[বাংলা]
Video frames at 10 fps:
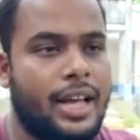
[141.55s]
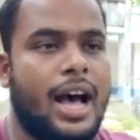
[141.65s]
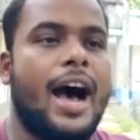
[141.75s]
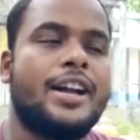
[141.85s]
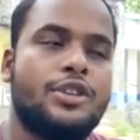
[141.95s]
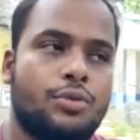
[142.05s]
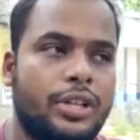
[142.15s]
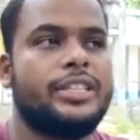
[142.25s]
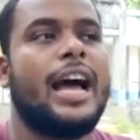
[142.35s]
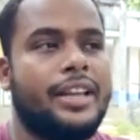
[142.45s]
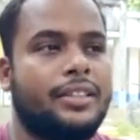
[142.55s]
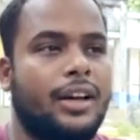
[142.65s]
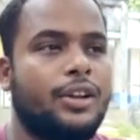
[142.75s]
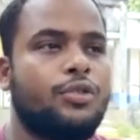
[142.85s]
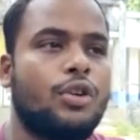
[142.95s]
আর যদি যায় তাহলে
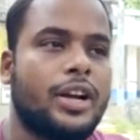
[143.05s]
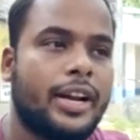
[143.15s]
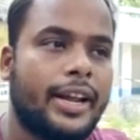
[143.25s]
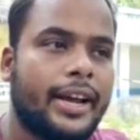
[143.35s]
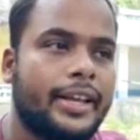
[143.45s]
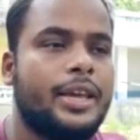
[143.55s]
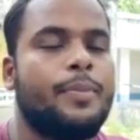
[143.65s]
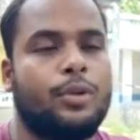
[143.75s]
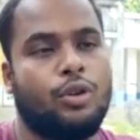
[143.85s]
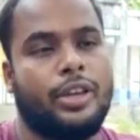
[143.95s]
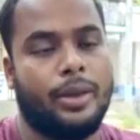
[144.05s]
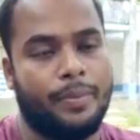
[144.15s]
সরকারের এখানে কি পদক্ষেপ